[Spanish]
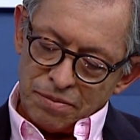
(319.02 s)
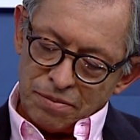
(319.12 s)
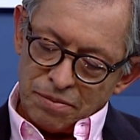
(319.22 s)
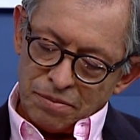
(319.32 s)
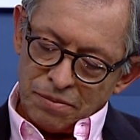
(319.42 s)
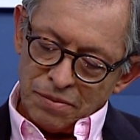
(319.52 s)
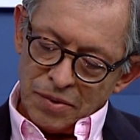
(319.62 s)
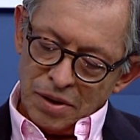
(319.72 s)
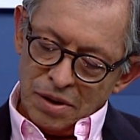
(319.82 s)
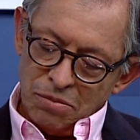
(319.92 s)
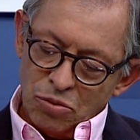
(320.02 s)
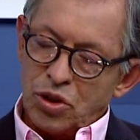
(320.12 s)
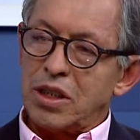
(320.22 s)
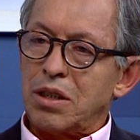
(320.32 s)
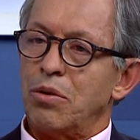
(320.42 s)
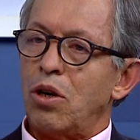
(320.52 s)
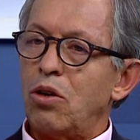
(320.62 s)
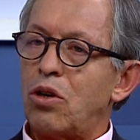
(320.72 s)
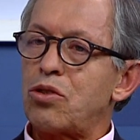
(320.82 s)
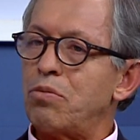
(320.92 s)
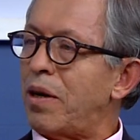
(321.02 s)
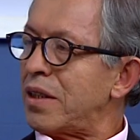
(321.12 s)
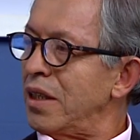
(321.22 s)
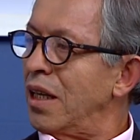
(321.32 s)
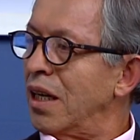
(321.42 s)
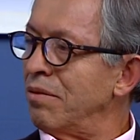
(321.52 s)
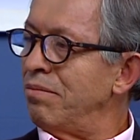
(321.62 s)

Sí. Muchísimo dolor su partida.